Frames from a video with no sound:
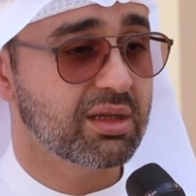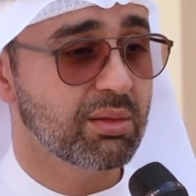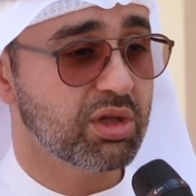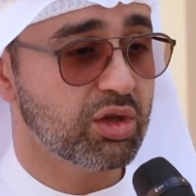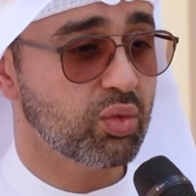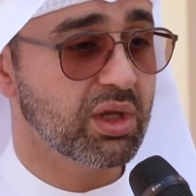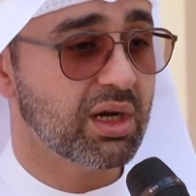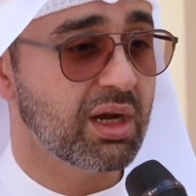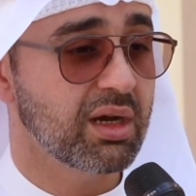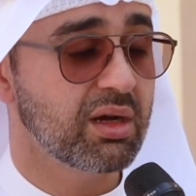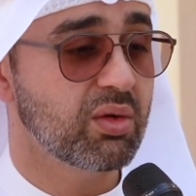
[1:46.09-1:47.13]
تم
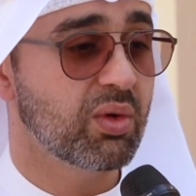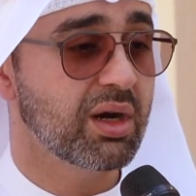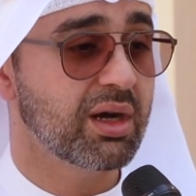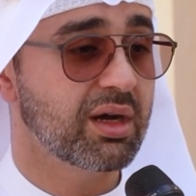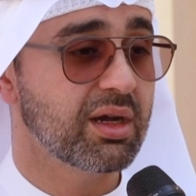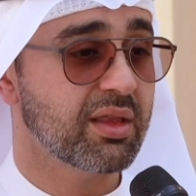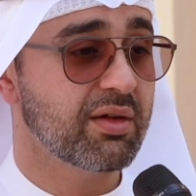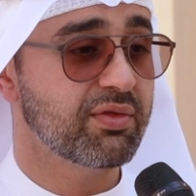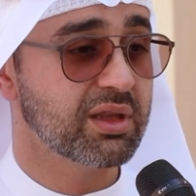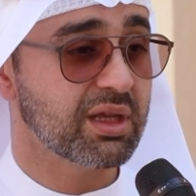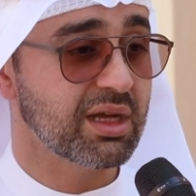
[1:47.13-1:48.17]
تطويرها
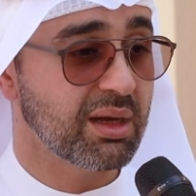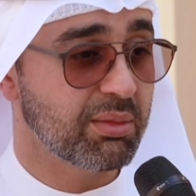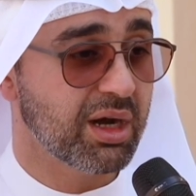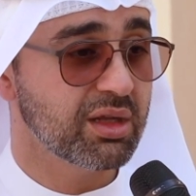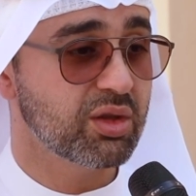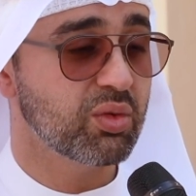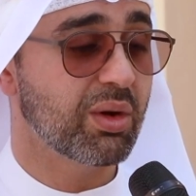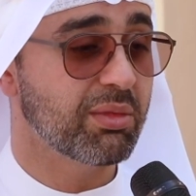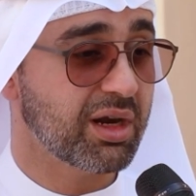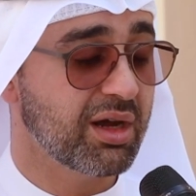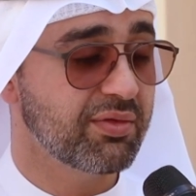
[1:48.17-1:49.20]
واضافه خدمات
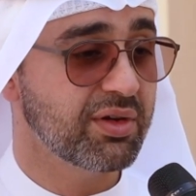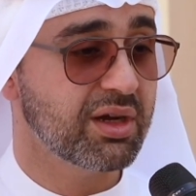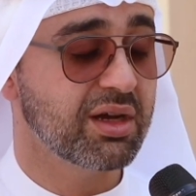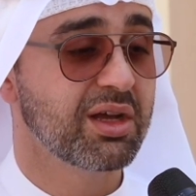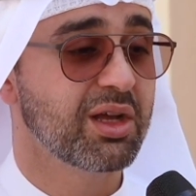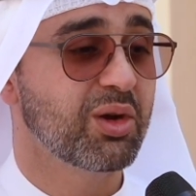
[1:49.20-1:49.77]
ومرافق